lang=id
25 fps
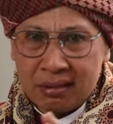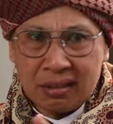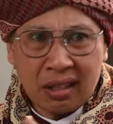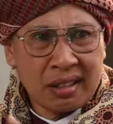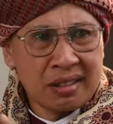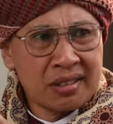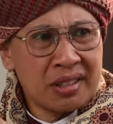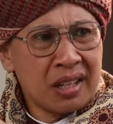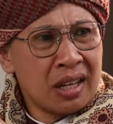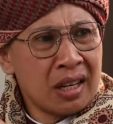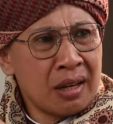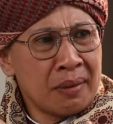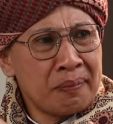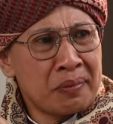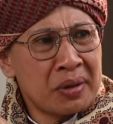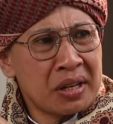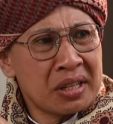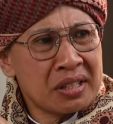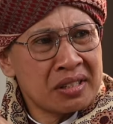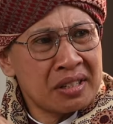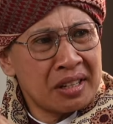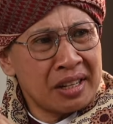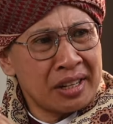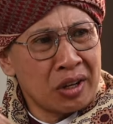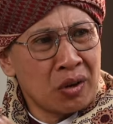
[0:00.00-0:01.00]
terjadi
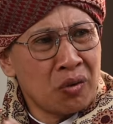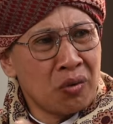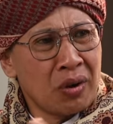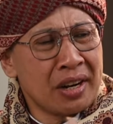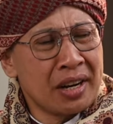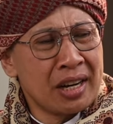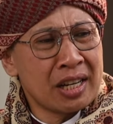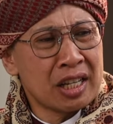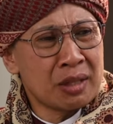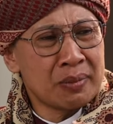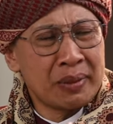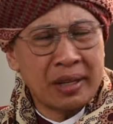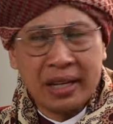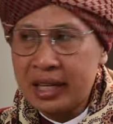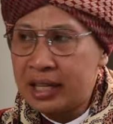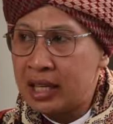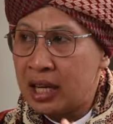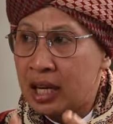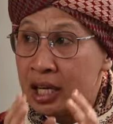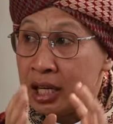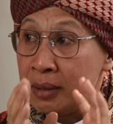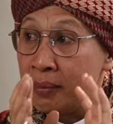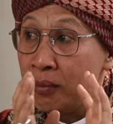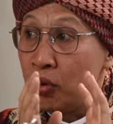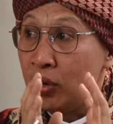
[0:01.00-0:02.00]
perselingkuhan dan
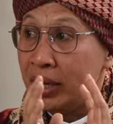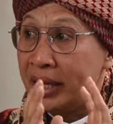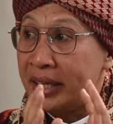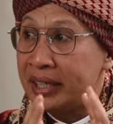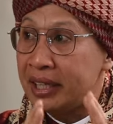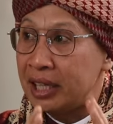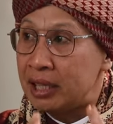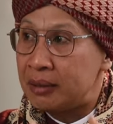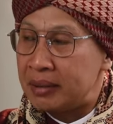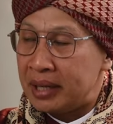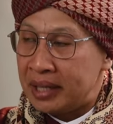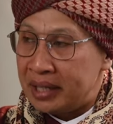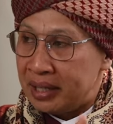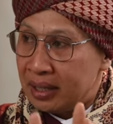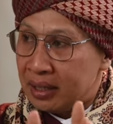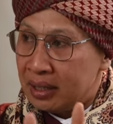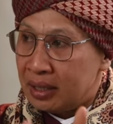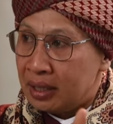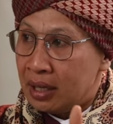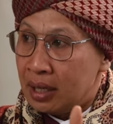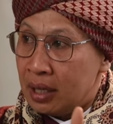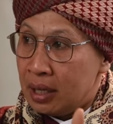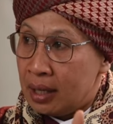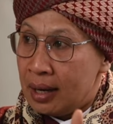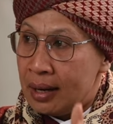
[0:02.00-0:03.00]
sebagainya dimulai daripada
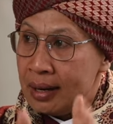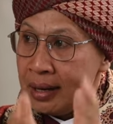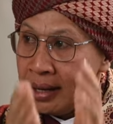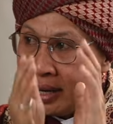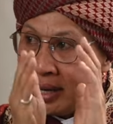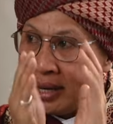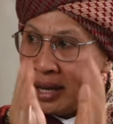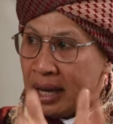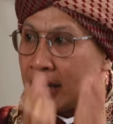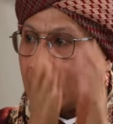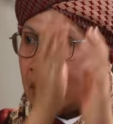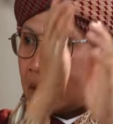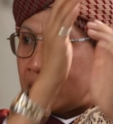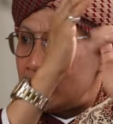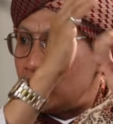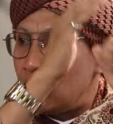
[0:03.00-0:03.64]
liar